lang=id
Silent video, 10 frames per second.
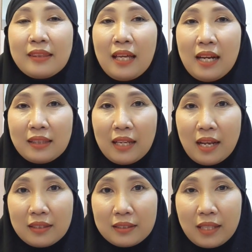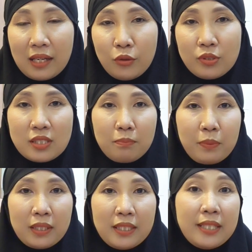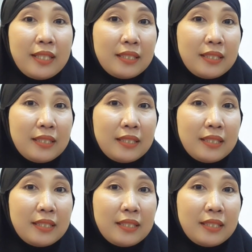Tanda-tanda tetanus seperti